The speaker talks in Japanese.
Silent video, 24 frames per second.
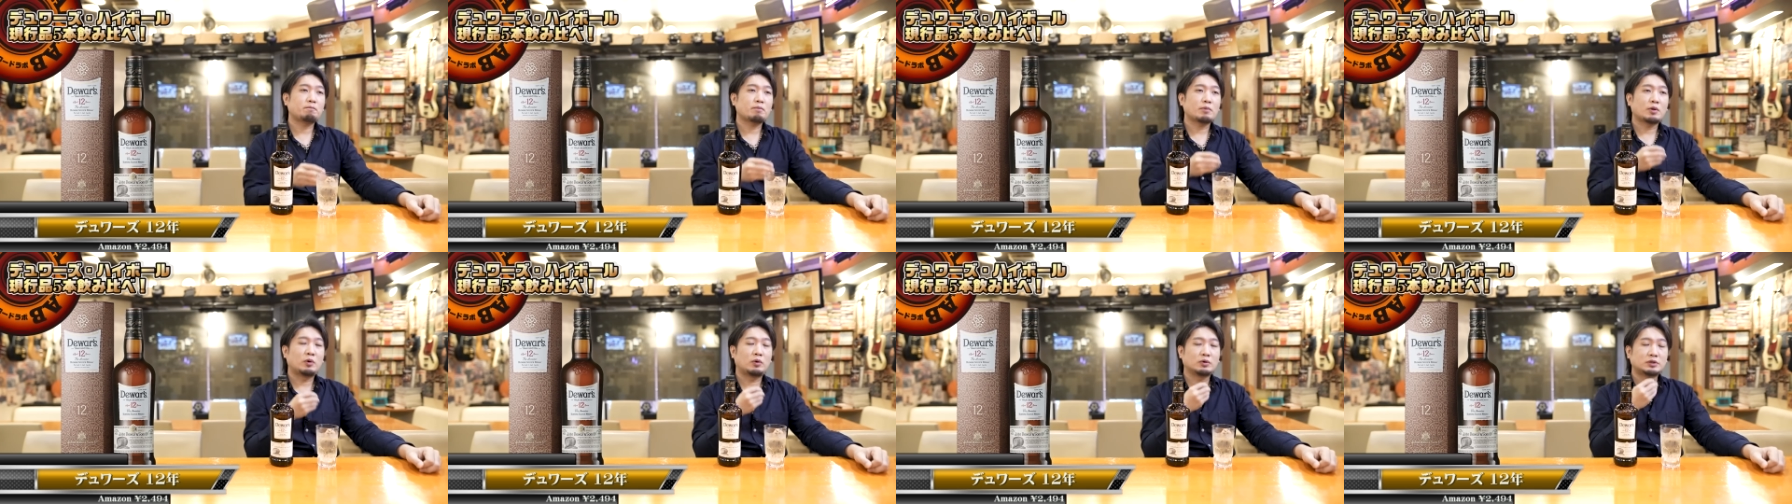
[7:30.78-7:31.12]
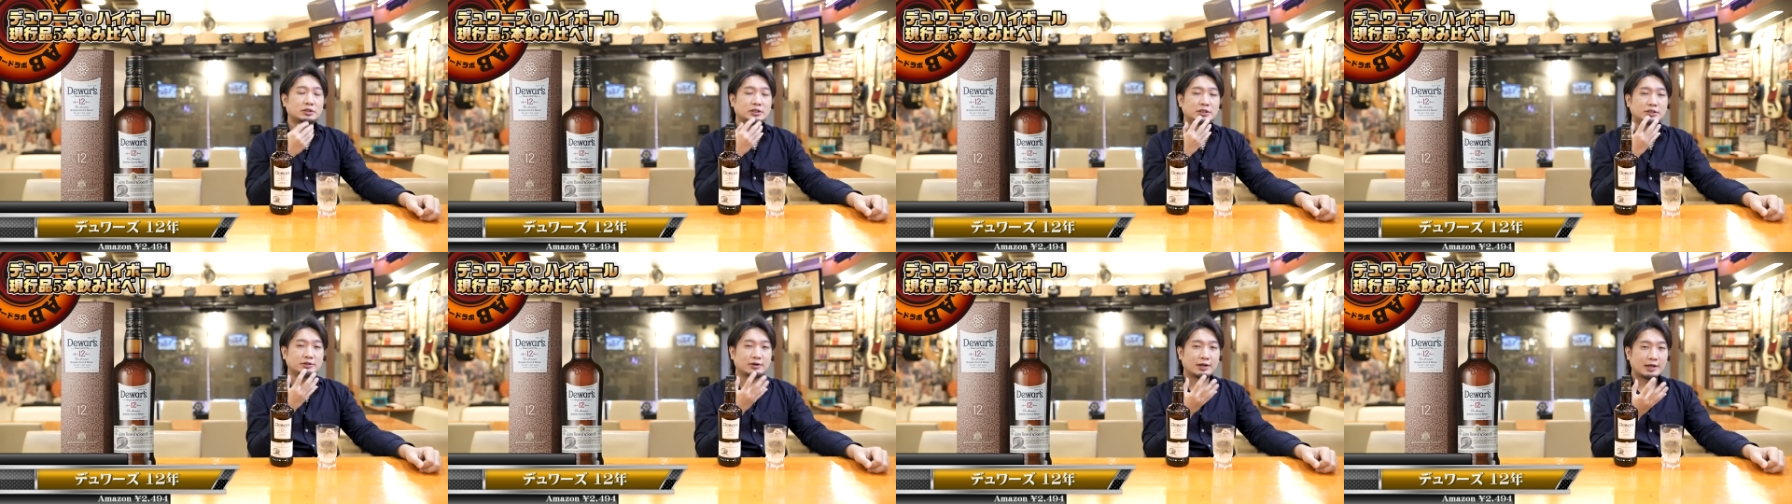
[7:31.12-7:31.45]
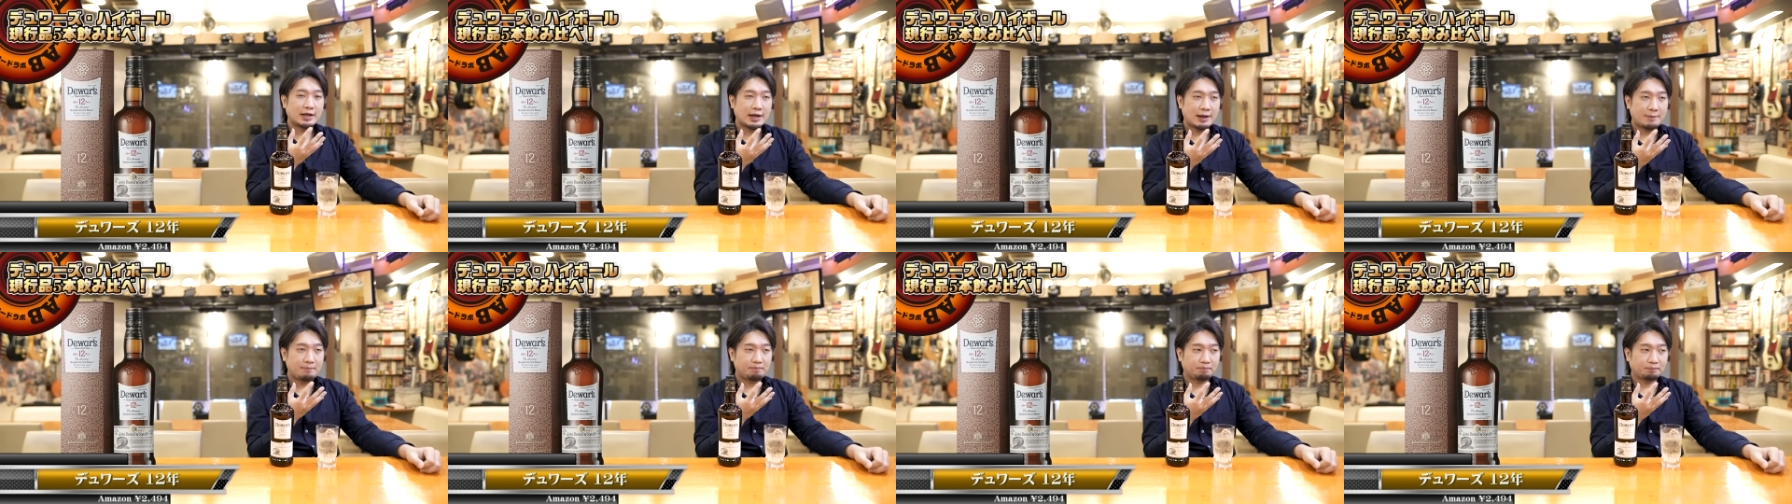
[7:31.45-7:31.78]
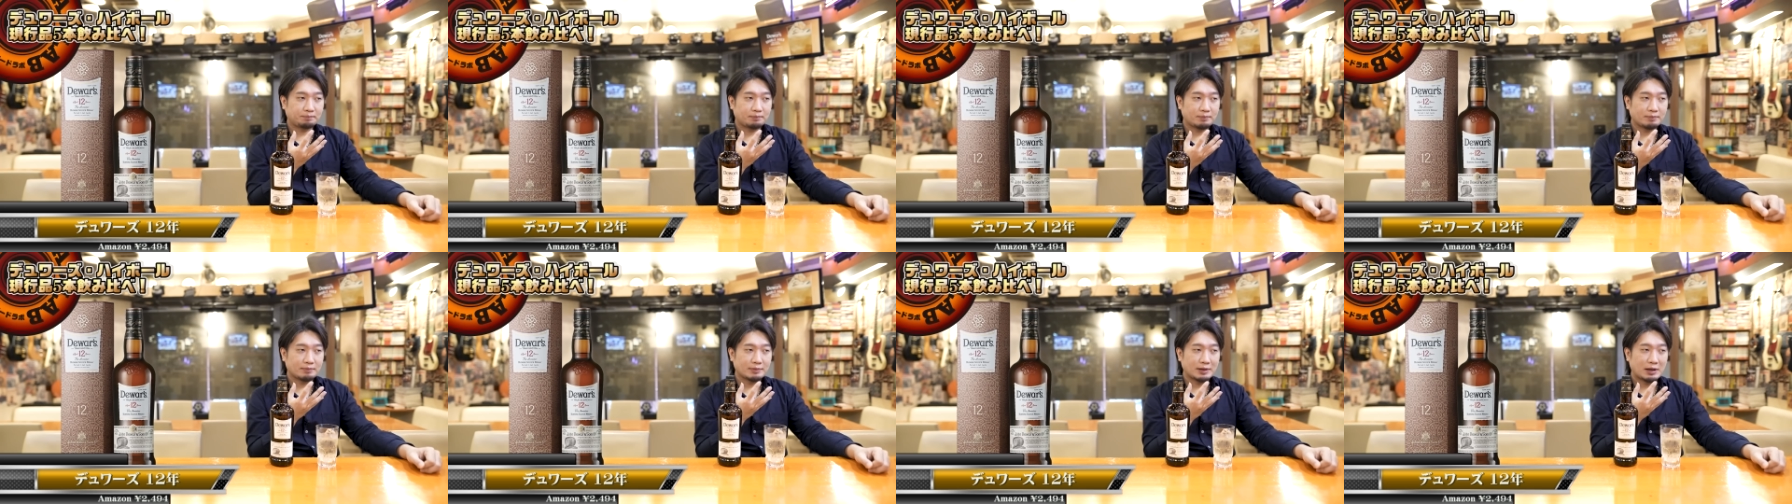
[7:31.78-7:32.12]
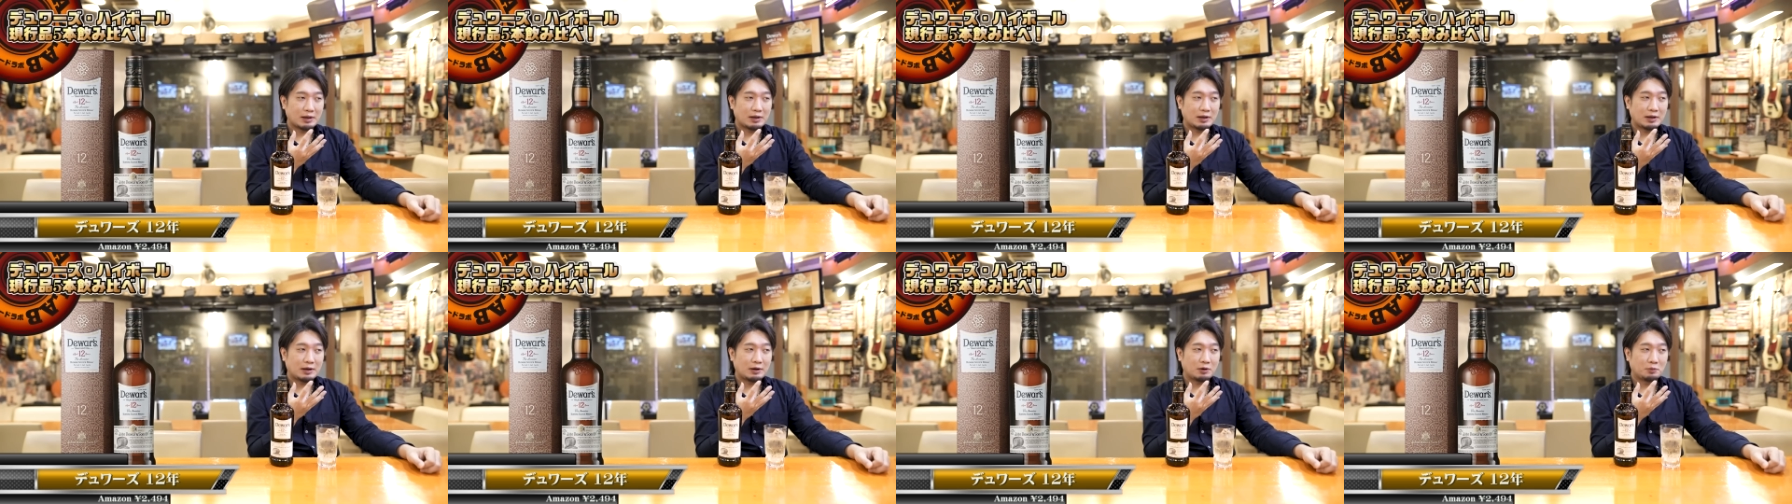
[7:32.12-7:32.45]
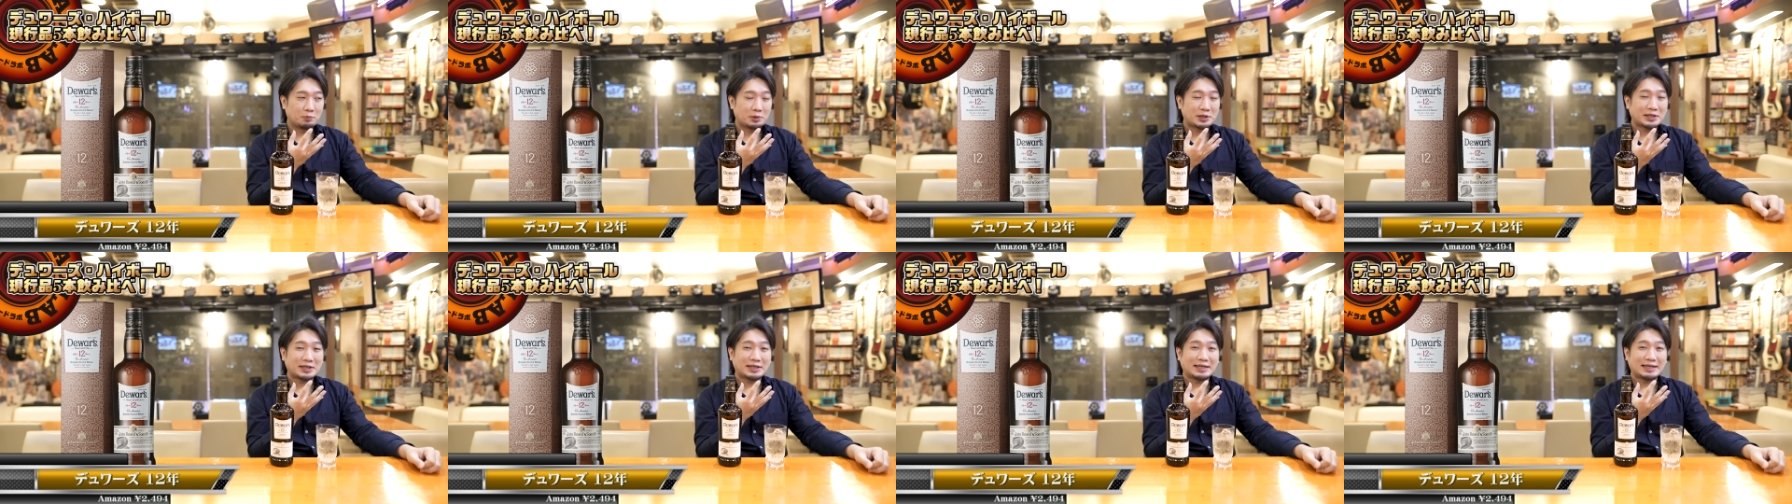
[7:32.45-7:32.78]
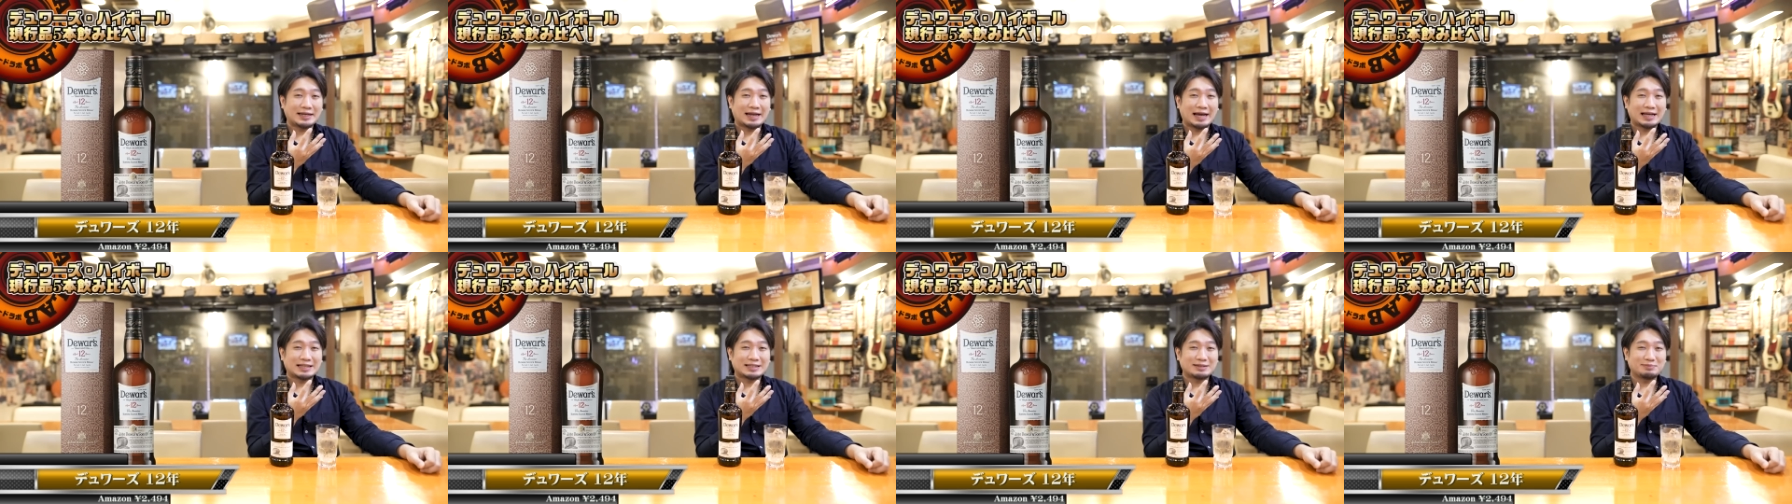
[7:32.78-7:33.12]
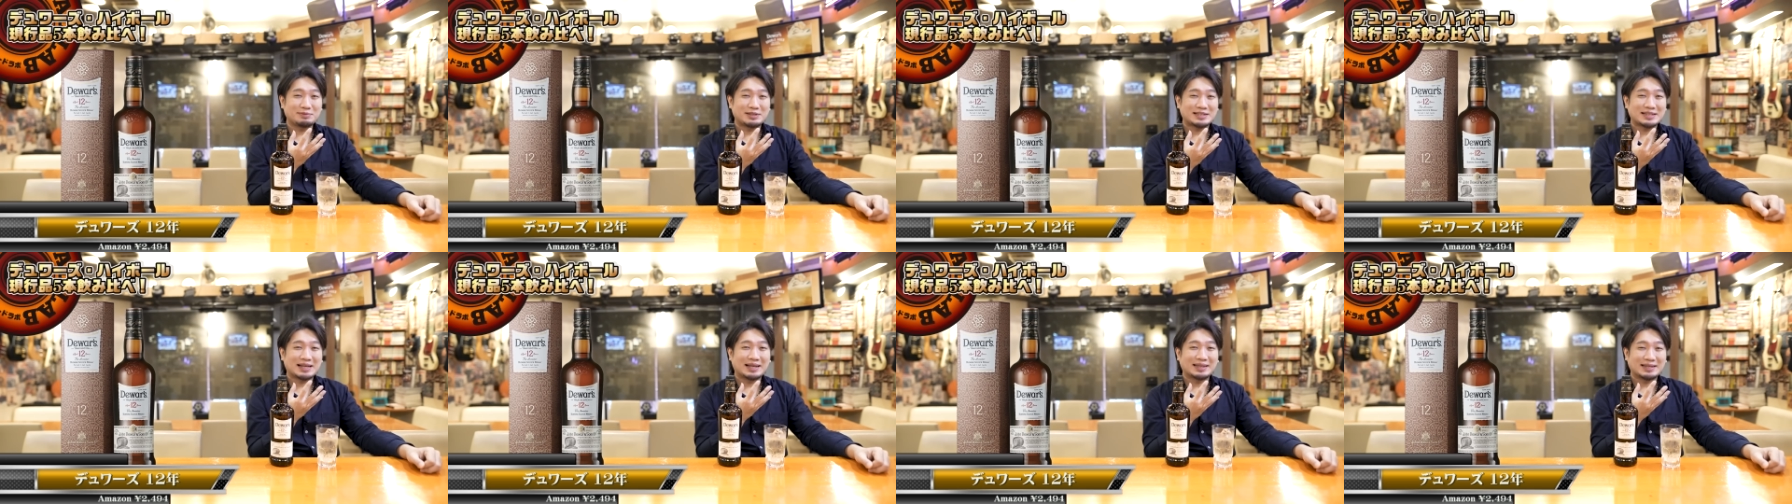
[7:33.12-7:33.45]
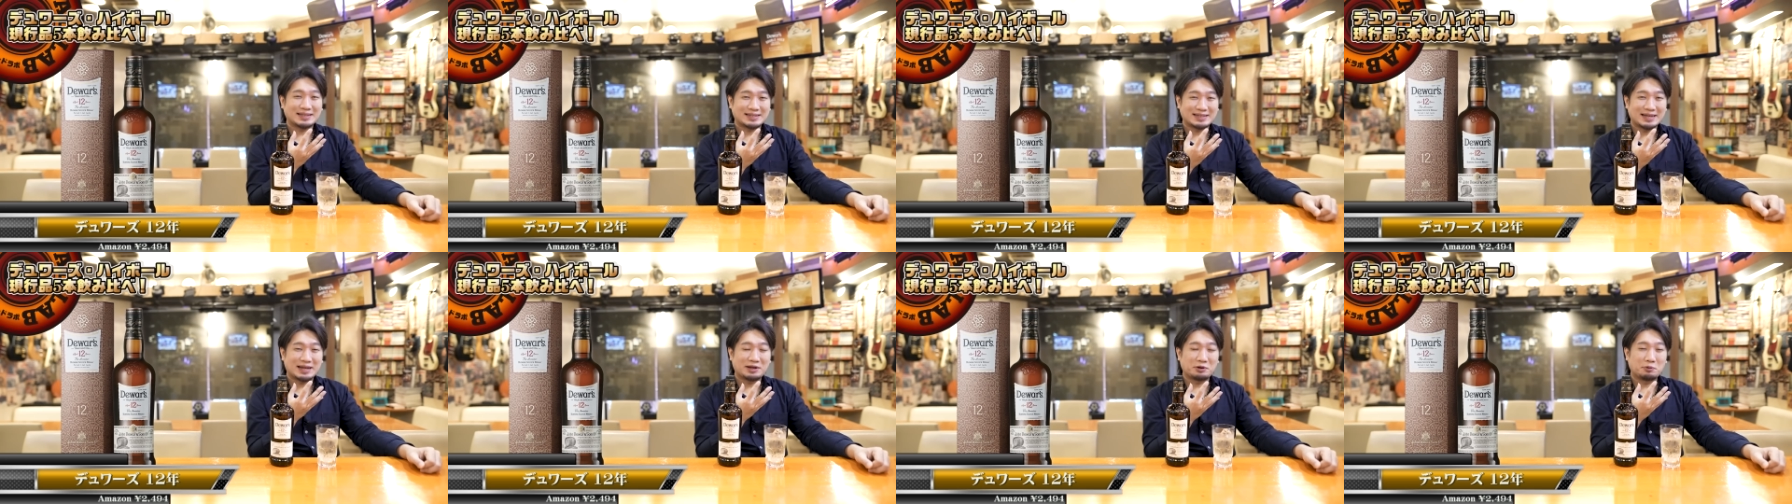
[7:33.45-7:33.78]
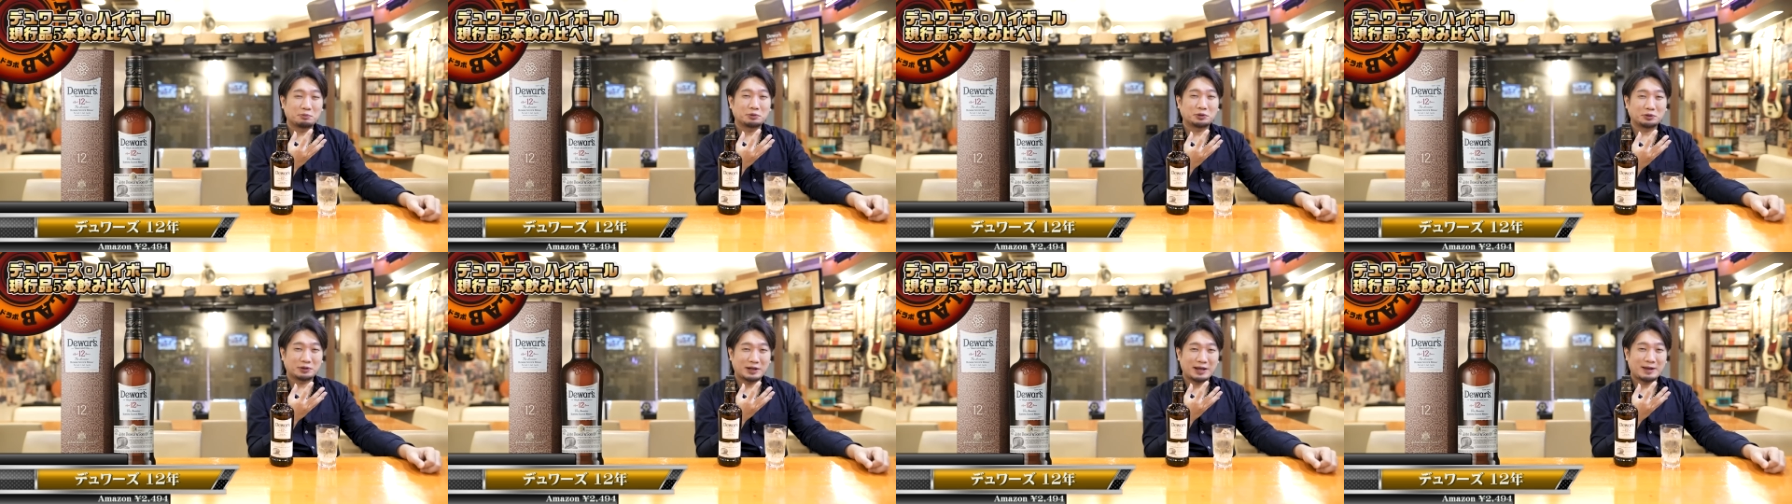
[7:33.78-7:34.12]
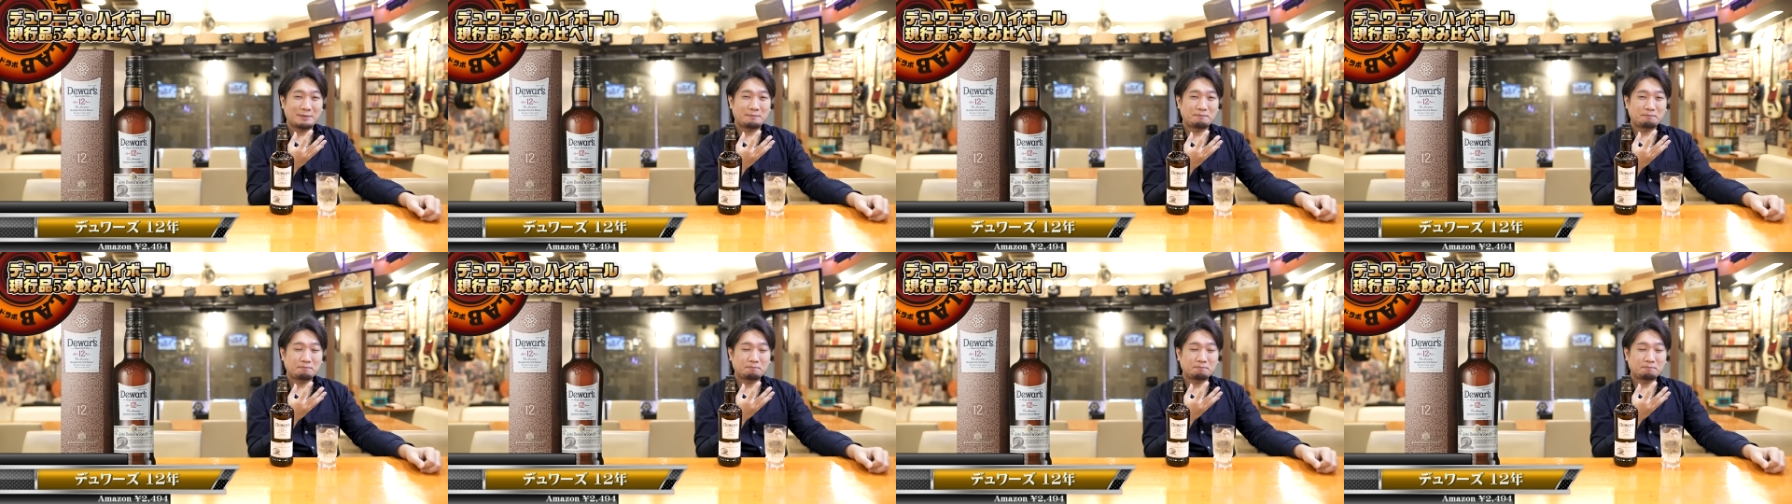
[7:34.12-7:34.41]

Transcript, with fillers: こっちはね、思いっきり蜂蜜感ですね、飲むとね。